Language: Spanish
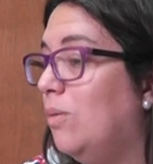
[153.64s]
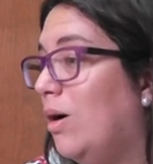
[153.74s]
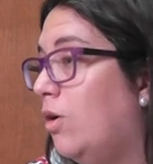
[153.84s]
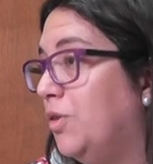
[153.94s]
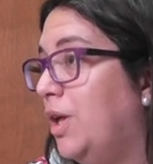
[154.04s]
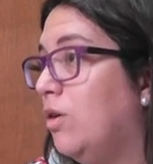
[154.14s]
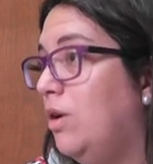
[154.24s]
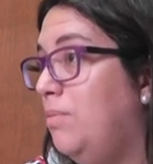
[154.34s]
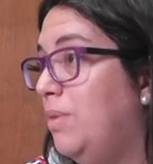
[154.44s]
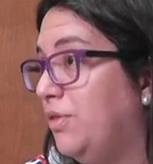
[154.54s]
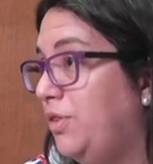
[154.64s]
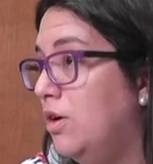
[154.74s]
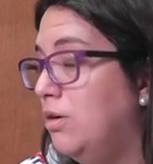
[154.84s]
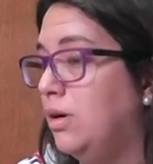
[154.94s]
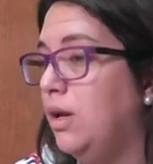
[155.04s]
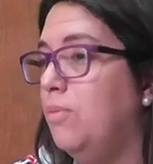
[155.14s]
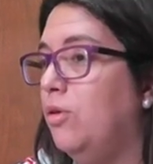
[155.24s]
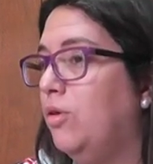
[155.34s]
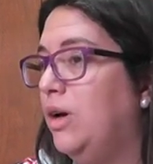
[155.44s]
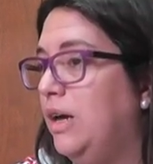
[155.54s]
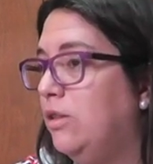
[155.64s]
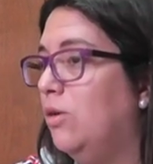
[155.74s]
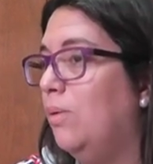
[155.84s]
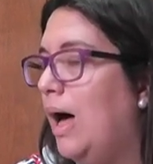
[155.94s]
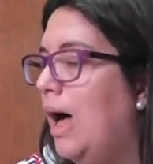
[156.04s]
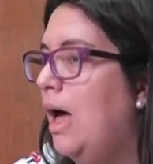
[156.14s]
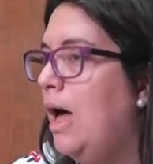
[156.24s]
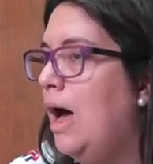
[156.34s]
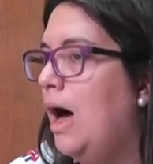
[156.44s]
va a cortar con la inversión, creemos que esto va